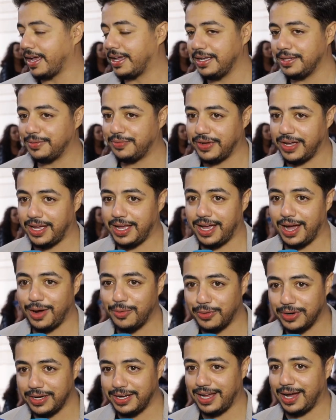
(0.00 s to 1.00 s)
اكيد
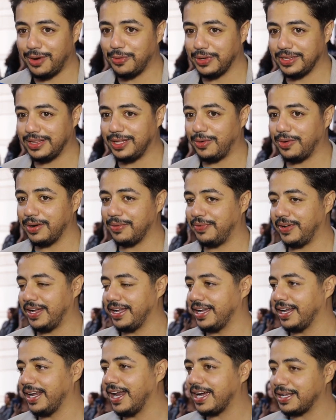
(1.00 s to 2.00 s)
فاول اول دور
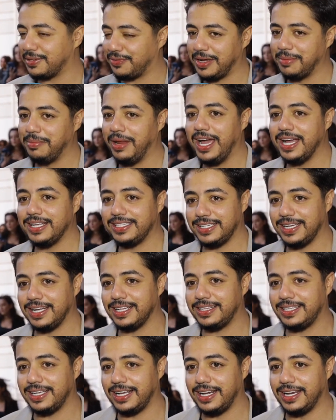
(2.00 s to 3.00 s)
فيلا كتفهم الحيثيات
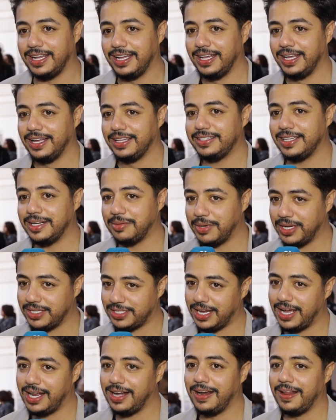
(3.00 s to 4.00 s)
ديال ديال
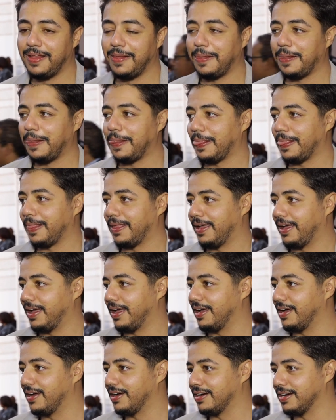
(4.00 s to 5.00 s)
المجال
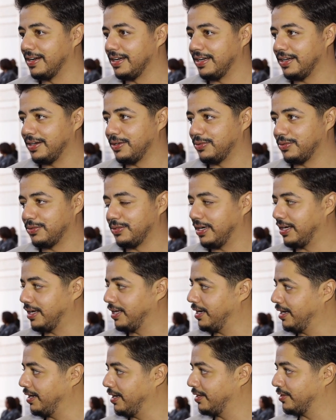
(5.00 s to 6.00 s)
آه،
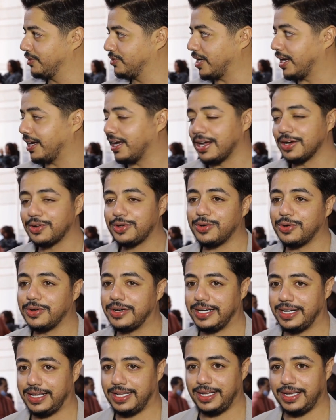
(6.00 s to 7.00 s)
وان شاء الله
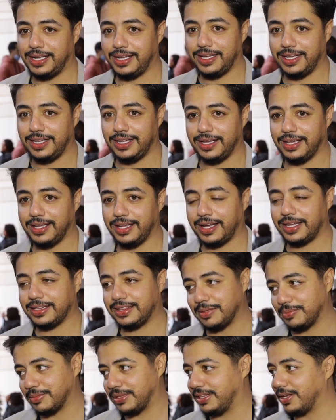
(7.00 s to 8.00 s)
نكون آه،
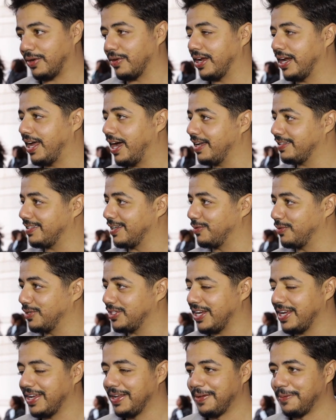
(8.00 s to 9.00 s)
قدمت الدور على احسن
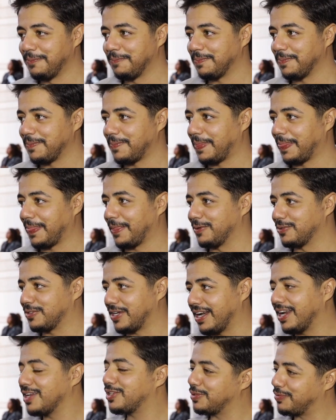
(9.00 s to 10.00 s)
وجه وان
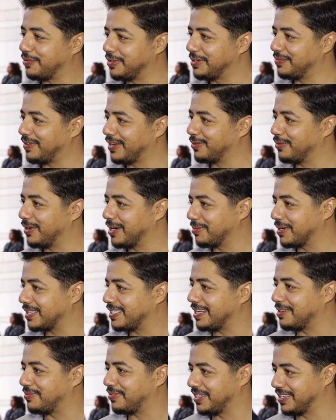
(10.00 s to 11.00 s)
شاء الله تشوفوني في ادوار
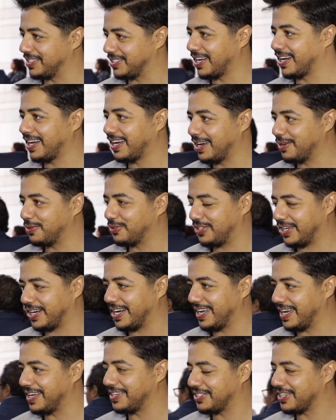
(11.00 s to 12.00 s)
مختلفه ان شاء الله
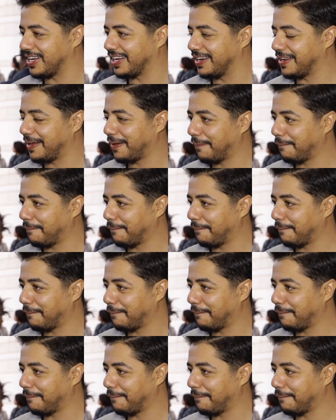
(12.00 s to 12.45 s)
وجريئه ان شاء الله